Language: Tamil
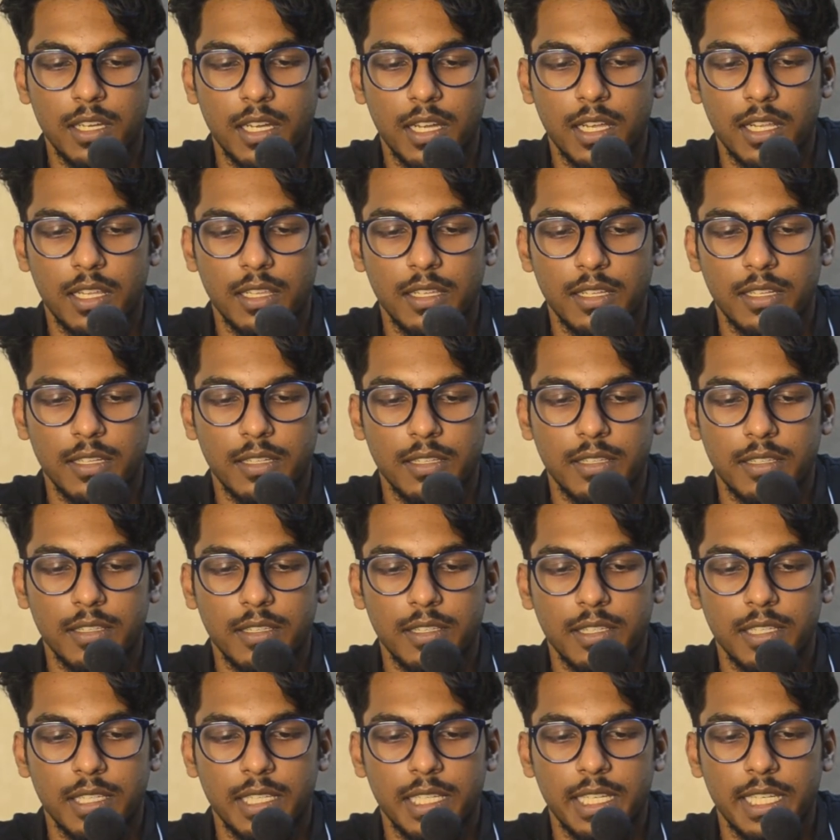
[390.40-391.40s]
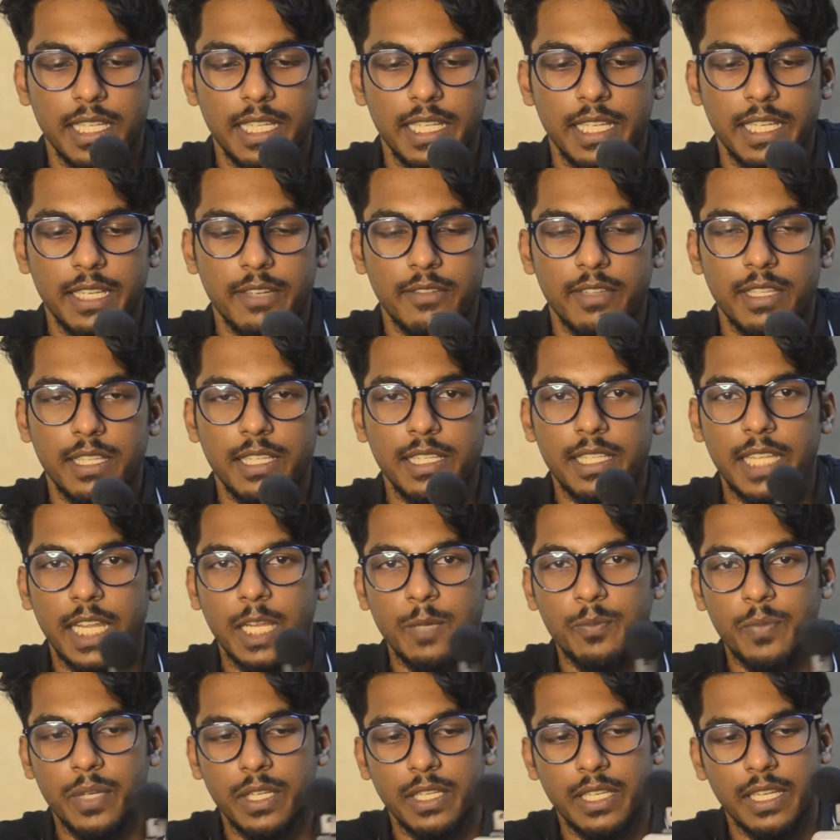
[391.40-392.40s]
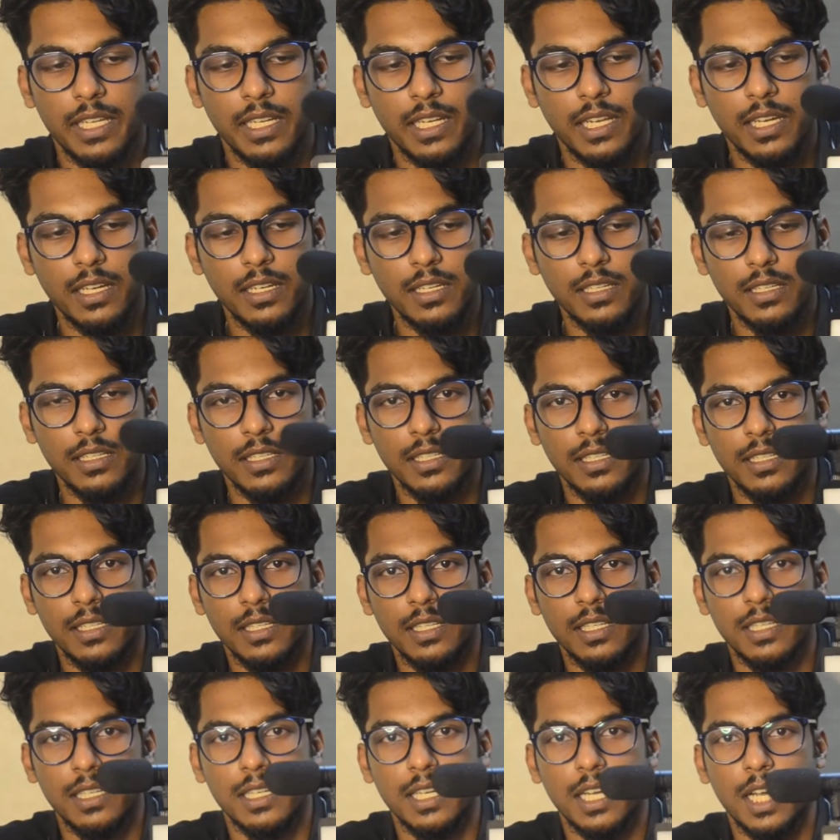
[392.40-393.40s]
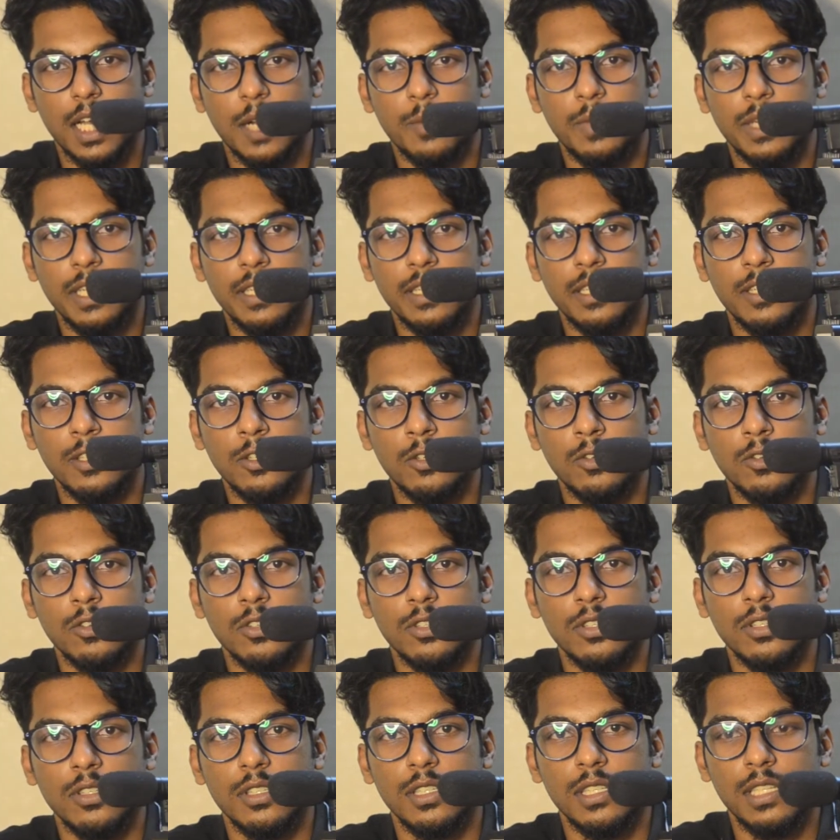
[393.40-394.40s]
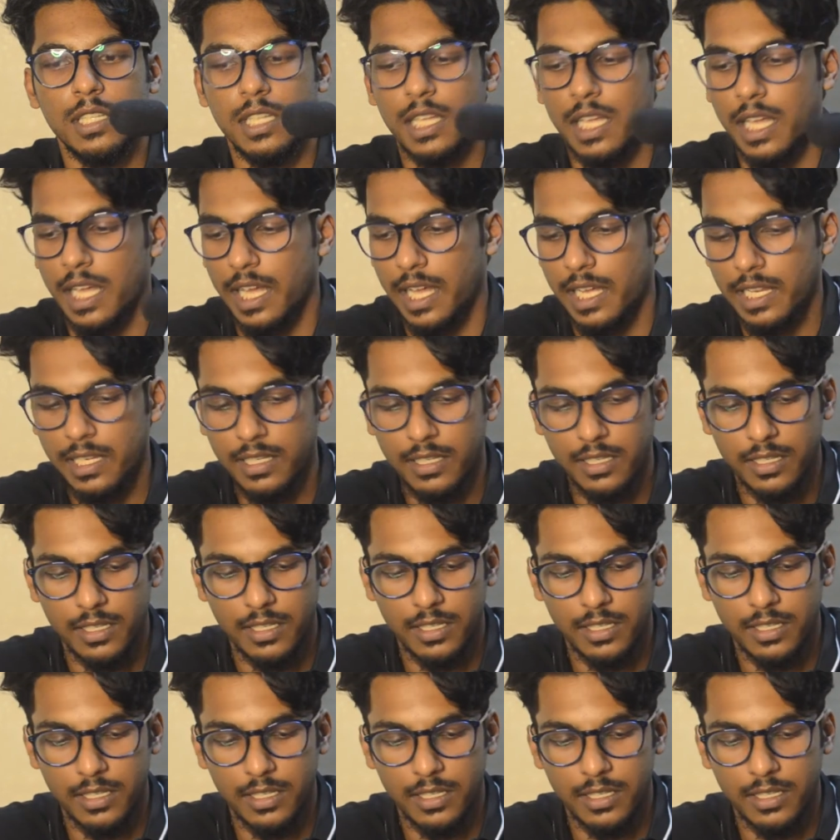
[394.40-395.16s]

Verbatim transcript: அதுதான் இதை நீங்கள் வந்து டைட் பண்ணிட்டீங்கன்னா அப்படியே நின்றுடும் அண்ட்